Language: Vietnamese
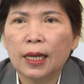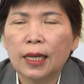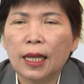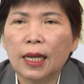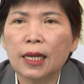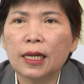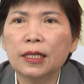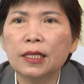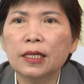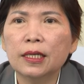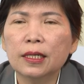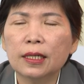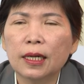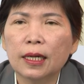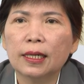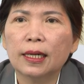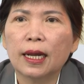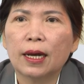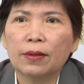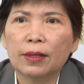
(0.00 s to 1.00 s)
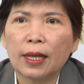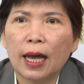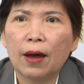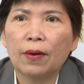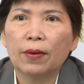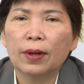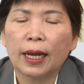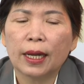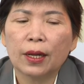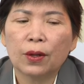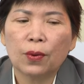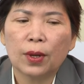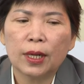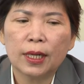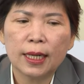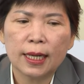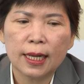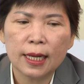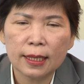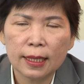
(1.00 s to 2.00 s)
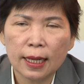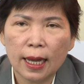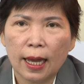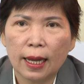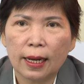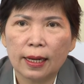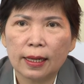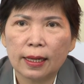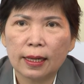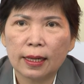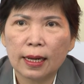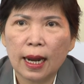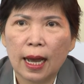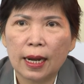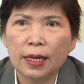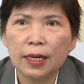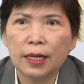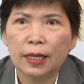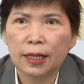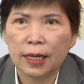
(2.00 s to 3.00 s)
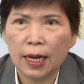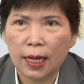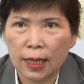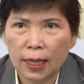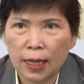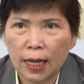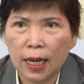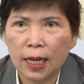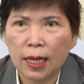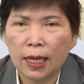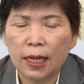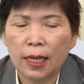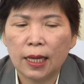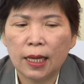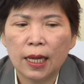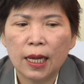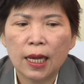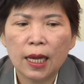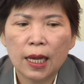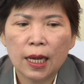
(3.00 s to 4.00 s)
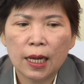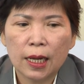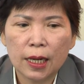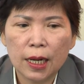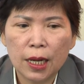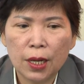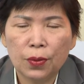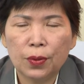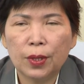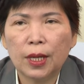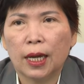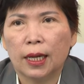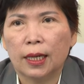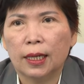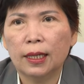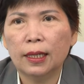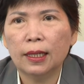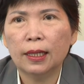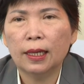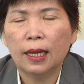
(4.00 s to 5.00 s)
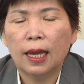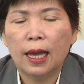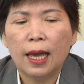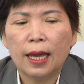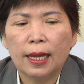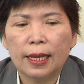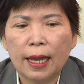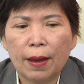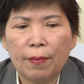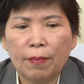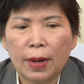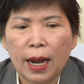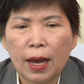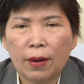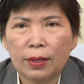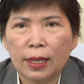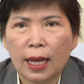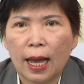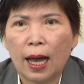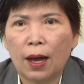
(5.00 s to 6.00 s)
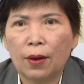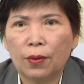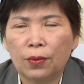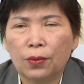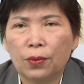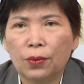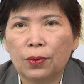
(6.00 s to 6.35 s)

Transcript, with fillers: thì cái chương trình đào tạo ngành quản trị khách sạn đã được định kỳ điều chỉnh nhằm đào tạo